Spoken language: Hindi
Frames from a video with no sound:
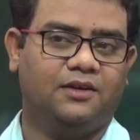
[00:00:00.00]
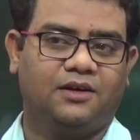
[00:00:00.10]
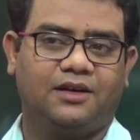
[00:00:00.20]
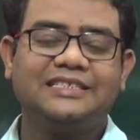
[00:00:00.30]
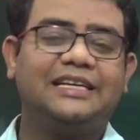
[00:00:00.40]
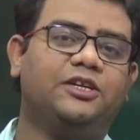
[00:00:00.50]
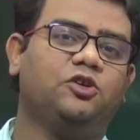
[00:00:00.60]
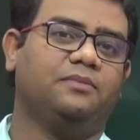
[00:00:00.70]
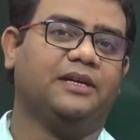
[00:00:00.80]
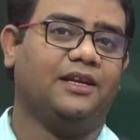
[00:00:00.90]
का
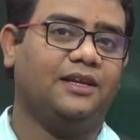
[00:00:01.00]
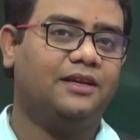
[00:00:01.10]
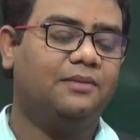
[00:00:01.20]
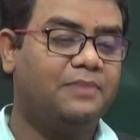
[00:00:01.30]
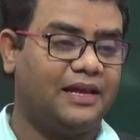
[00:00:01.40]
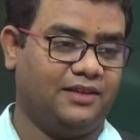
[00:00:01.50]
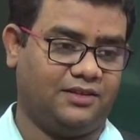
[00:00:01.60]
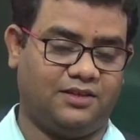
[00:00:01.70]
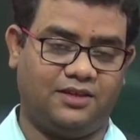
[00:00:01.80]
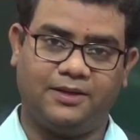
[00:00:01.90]
शेड्यूल बना लेंगे प्लानिंग
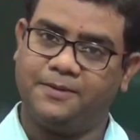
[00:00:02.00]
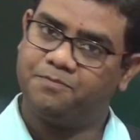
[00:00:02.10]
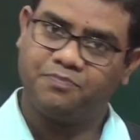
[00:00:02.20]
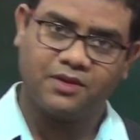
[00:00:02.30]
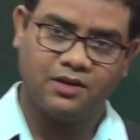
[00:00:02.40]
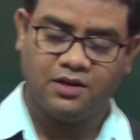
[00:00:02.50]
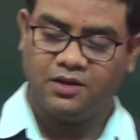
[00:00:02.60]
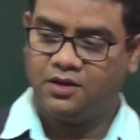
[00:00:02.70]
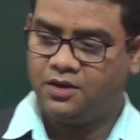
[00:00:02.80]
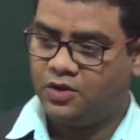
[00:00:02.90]
कर लेंगे
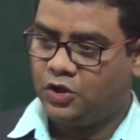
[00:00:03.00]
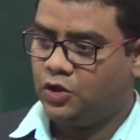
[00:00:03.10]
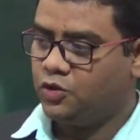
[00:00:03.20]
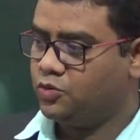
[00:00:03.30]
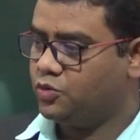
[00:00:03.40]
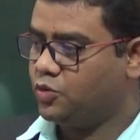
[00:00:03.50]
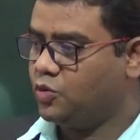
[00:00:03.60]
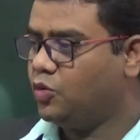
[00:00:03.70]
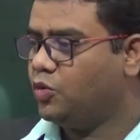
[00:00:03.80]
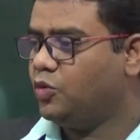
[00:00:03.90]

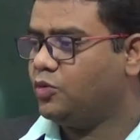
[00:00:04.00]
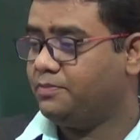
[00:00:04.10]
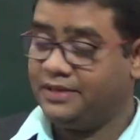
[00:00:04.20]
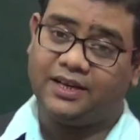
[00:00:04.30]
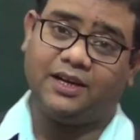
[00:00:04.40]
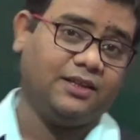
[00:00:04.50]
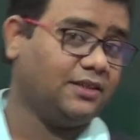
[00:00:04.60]
तो मैंने कहा था